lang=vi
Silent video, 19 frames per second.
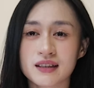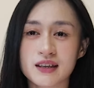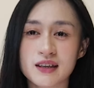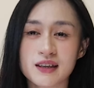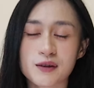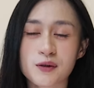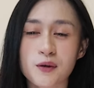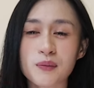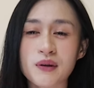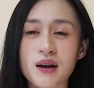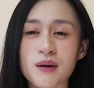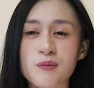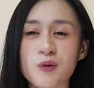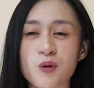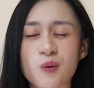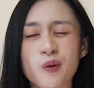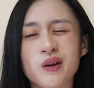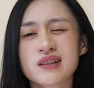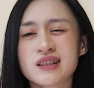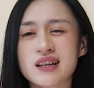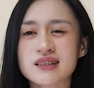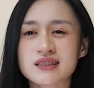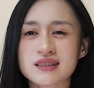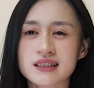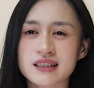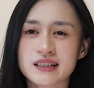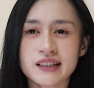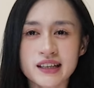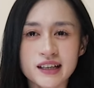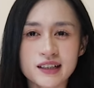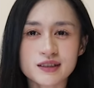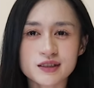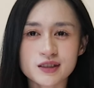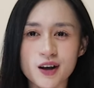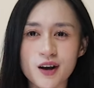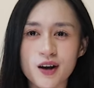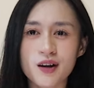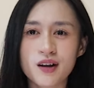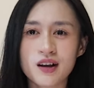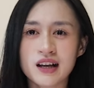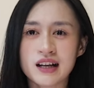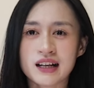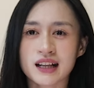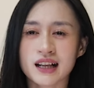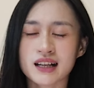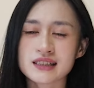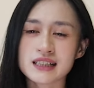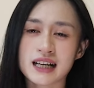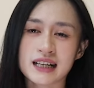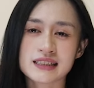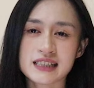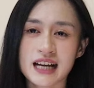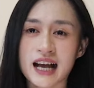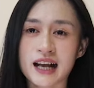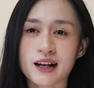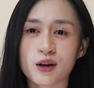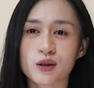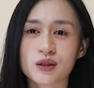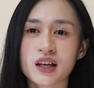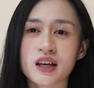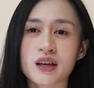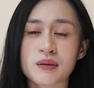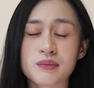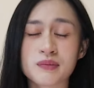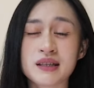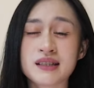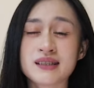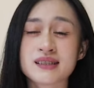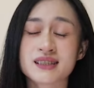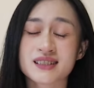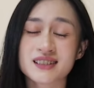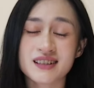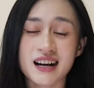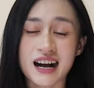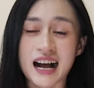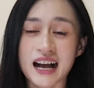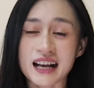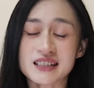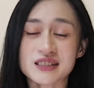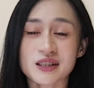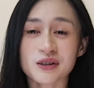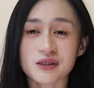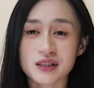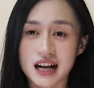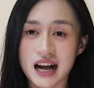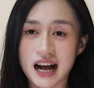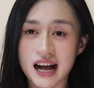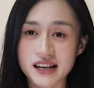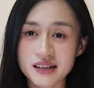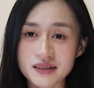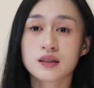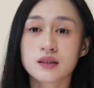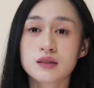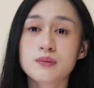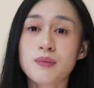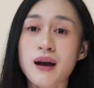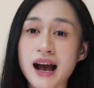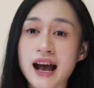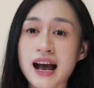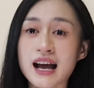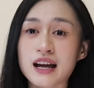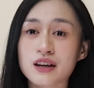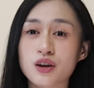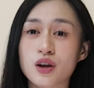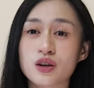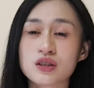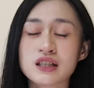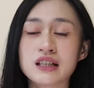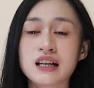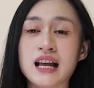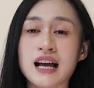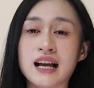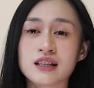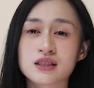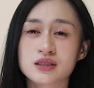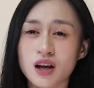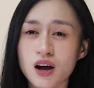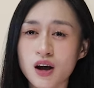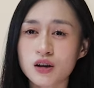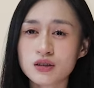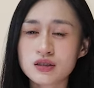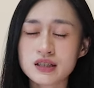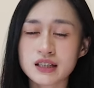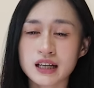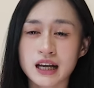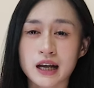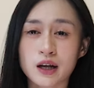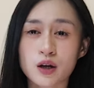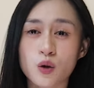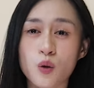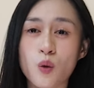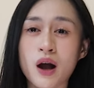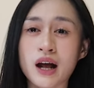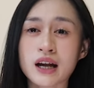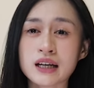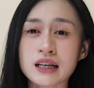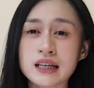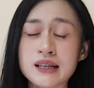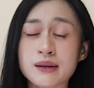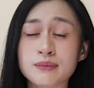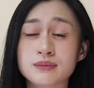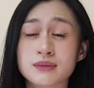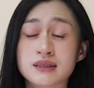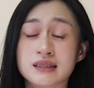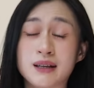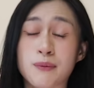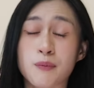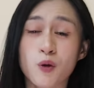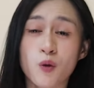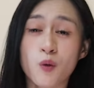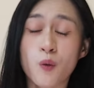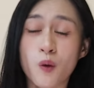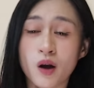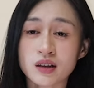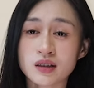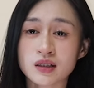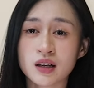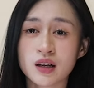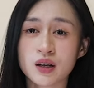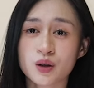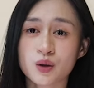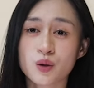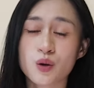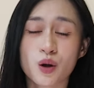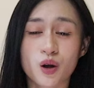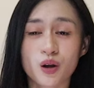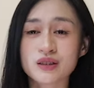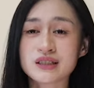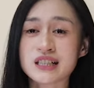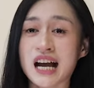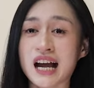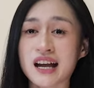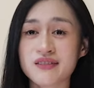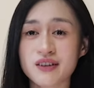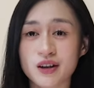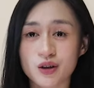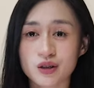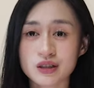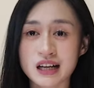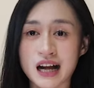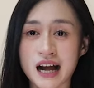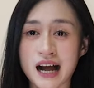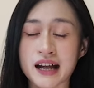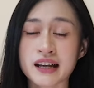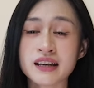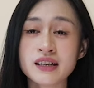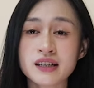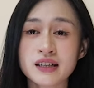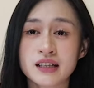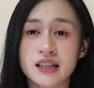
thì cũng là một nguyên nhân khiến cho các chàng trai có thể bị sợ hãi trước con gái thứ ba đó chính là do những cái quan niệm dập khuôn của con trai về con gái